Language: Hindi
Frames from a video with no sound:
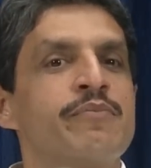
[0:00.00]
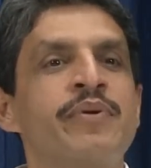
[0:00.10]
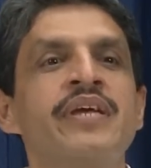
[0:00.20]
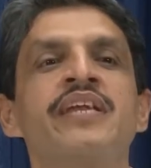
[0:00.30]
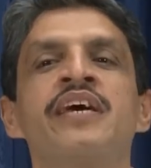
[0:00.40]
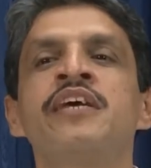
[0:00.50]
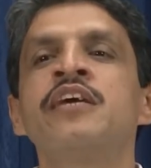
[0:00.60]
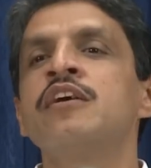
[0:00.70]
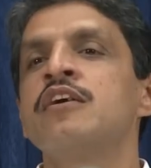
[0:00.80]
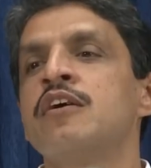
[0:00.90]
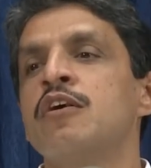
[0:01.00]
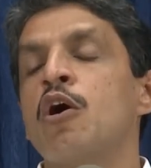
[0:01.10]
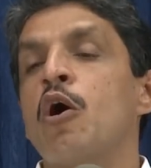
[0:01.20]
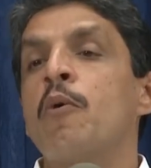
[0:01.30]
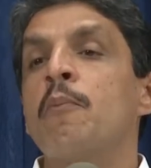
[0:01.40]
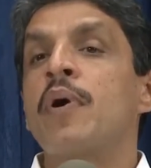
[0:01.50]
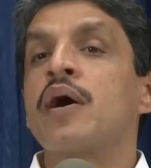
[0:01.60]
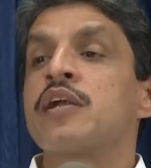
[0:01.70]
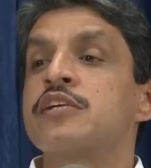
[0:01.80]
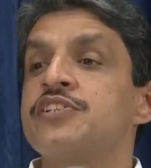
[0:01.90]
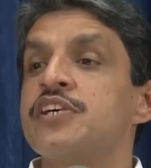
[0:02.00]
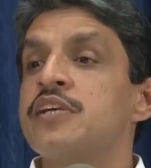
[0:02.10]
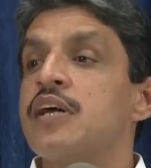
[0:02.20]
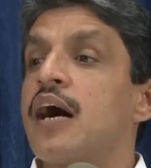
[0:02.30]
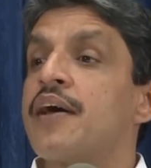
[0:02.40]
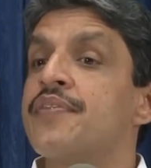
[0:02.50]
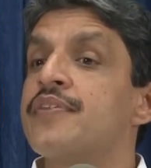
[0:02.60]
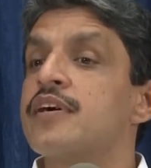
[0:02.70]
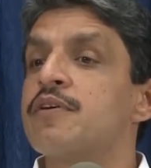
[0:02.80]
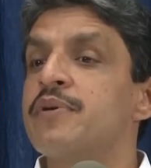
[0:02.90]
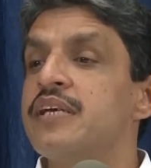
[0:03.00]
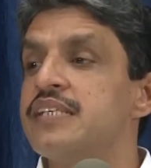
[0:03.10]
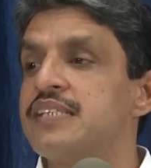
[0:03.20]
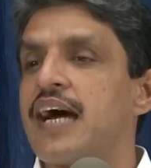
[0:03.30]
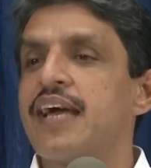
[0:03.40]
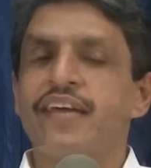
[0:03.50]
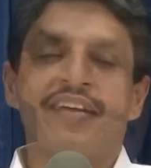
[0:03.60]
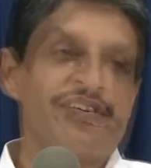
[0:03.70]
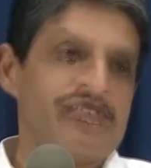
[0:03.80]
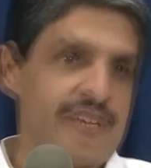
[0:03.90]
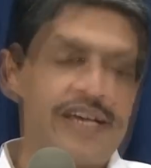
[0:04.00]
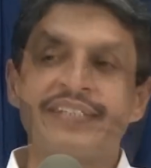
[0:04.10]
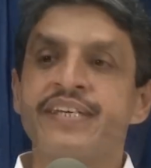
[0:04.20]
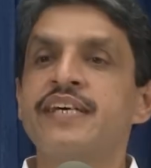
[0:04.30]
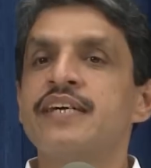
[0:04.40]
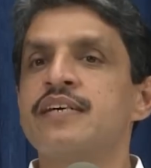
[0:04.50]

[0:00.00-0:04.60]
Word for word: भी नहीं मगर जिन अंदर भी जाए इसे